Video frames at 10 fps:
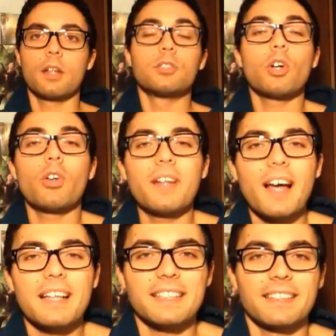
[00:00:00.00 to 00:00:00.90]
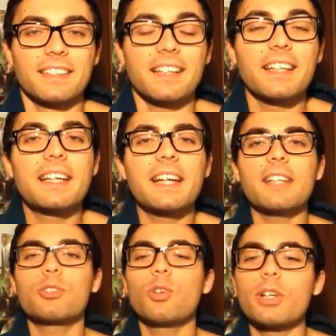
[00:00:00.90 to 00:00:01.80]
John Lasseter, il
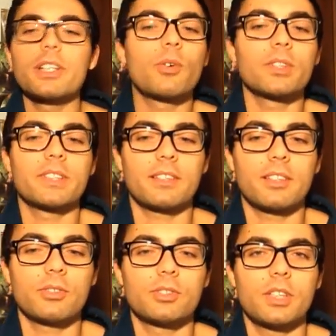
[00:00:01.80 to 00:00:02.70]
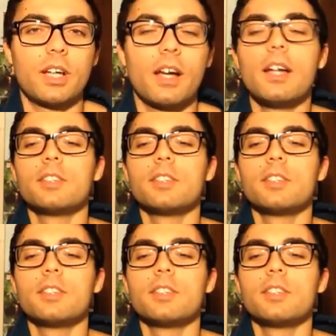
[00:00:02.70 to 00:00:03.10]
creatore di questa trilogia,